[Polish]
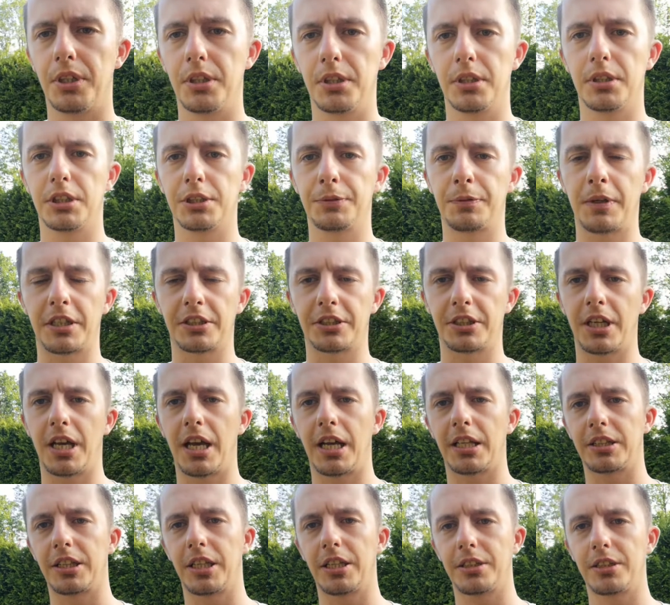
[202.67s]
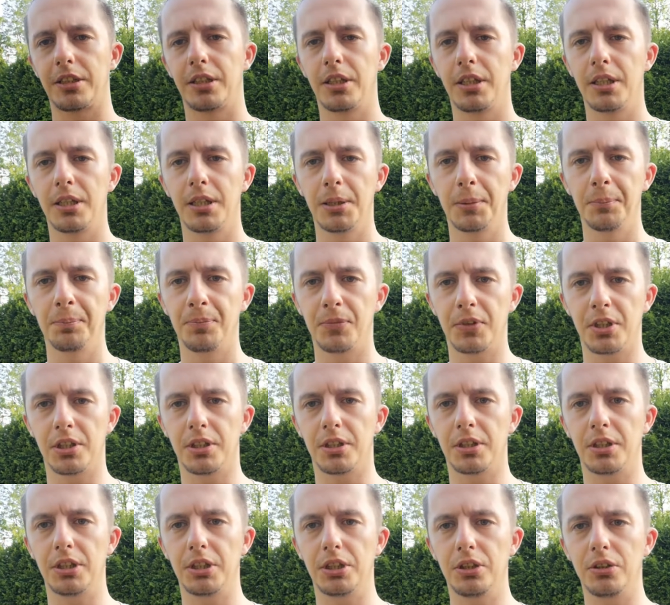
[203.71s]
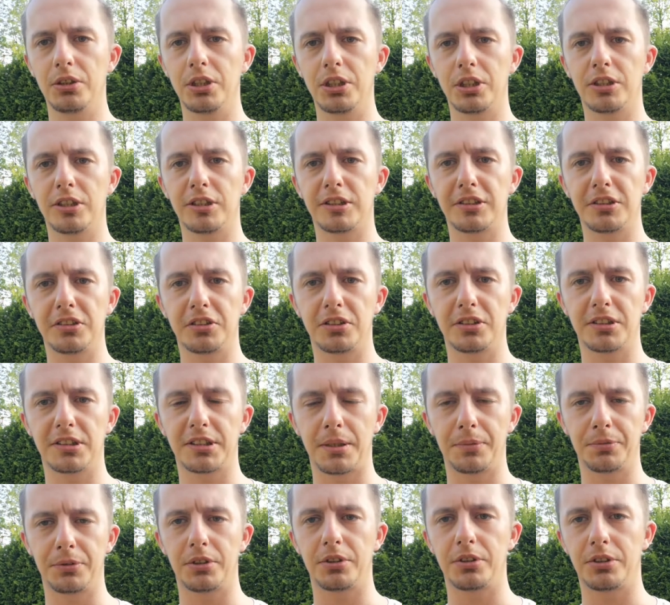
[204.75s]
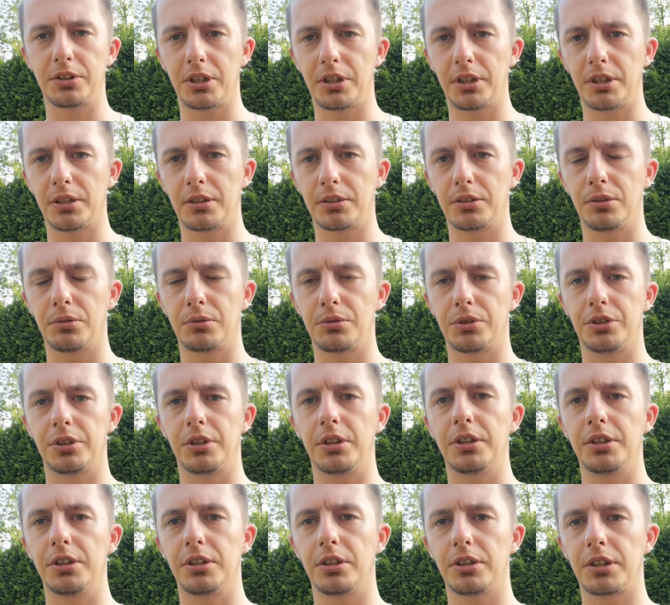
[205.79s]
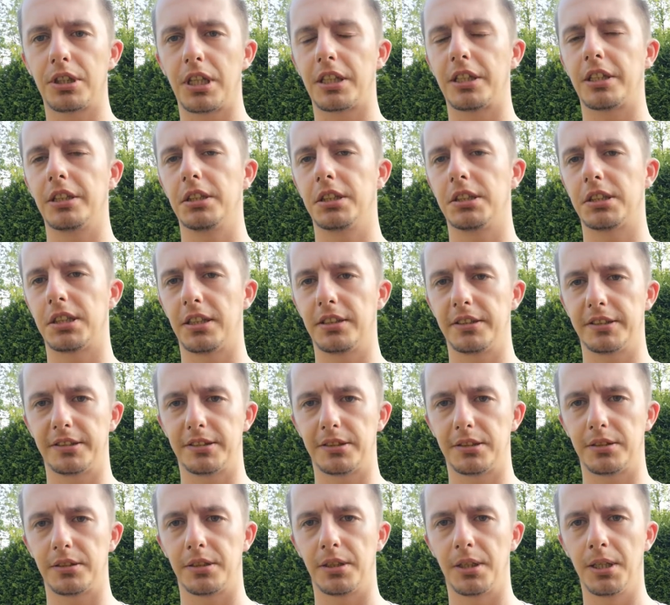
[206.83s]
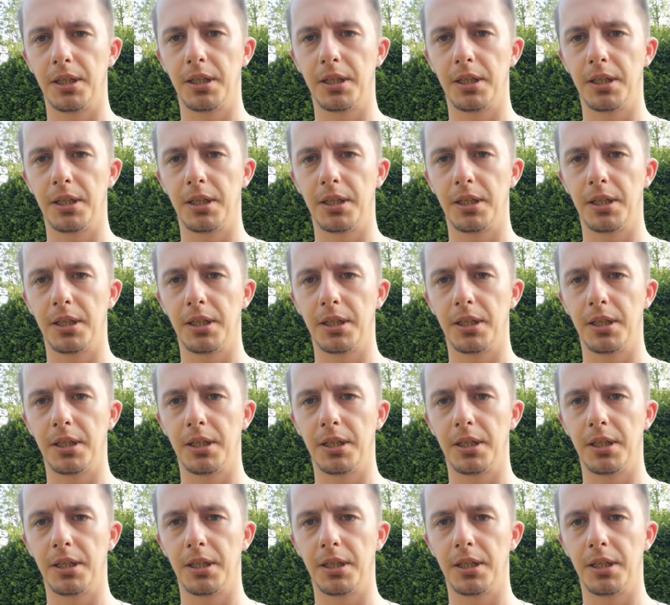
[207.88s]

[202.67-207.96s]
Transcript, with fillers: e, czwarty atak. Y, I oni dosyć zawzięcie dążyli do takiej tezy,